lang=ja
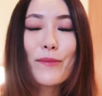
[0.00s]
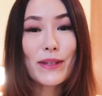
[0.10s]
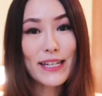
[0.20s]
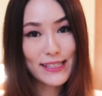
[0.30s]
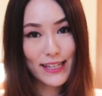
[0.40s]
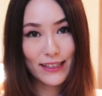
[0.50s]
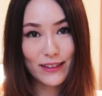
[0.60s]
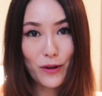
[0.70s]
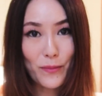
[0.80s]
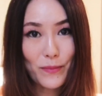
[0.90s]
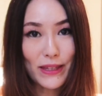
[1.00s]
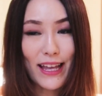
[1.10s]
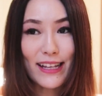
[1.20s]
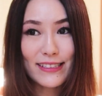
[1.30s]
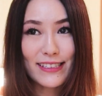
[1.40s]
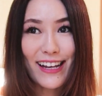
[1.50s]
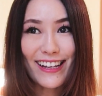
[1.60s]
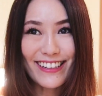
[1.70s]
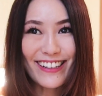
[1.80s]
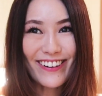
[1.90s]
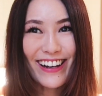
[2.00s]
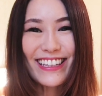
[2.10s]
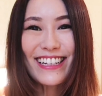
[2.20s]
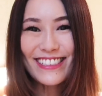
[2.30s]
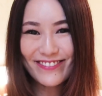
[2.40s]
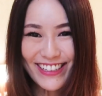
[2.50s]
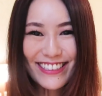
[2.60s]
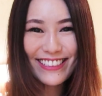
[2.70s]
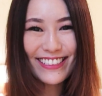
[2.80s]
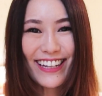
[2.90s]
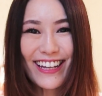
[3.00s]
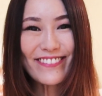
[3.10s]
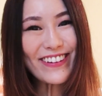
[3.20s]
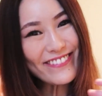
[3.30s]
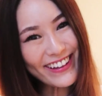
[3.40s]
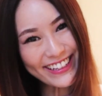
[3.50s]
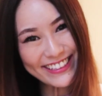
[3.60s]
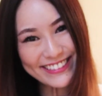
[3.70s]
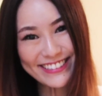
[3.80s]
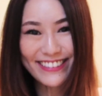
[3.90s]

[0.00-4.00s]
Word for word: 皆さんとまた次回お会いいたしますバイバイ